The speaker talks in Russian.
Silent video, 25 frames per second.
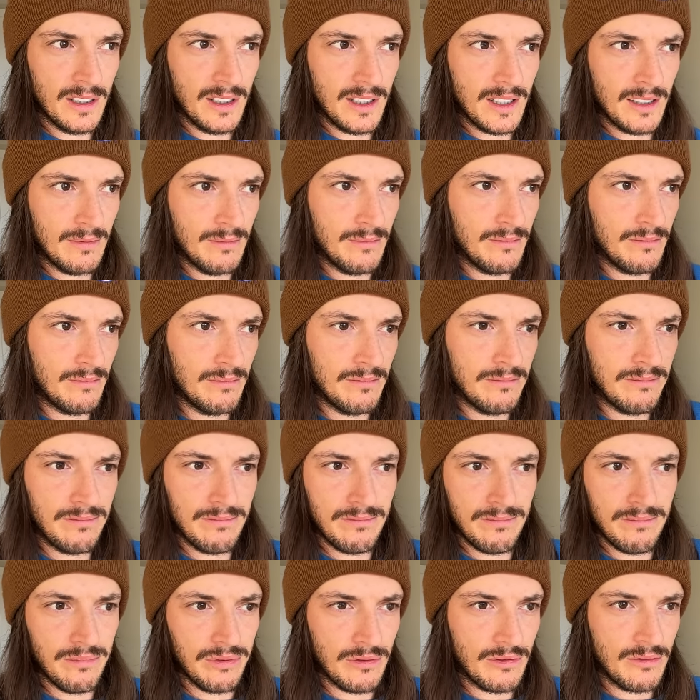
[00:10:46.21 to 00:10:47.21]
там
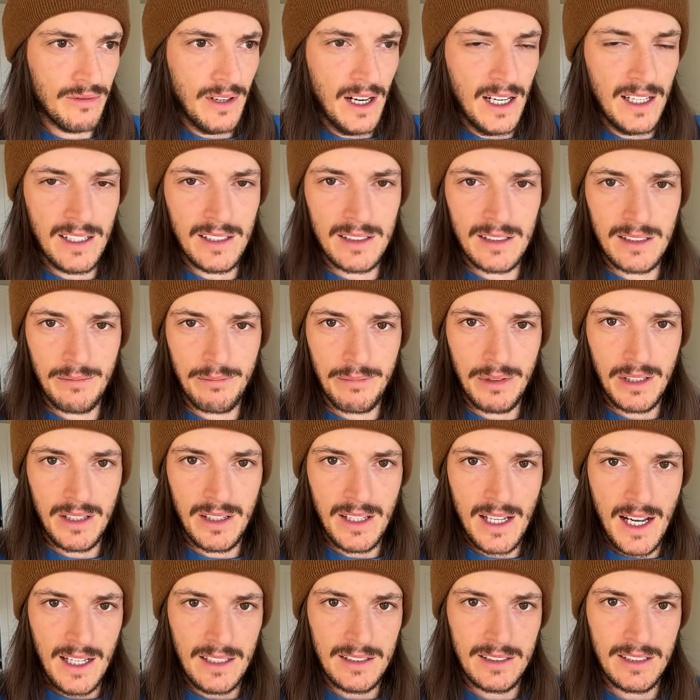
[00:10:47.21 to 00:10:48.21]
буквально за
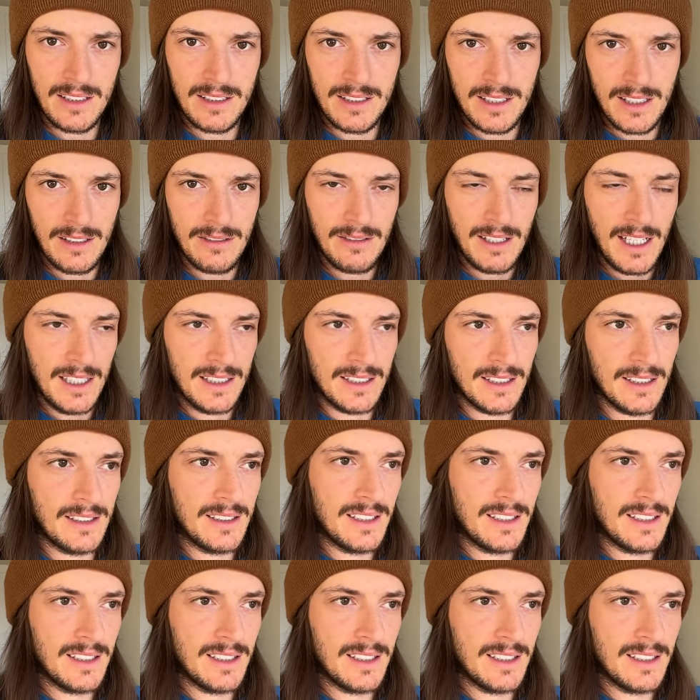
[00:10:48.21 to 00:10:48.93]
15, за 20,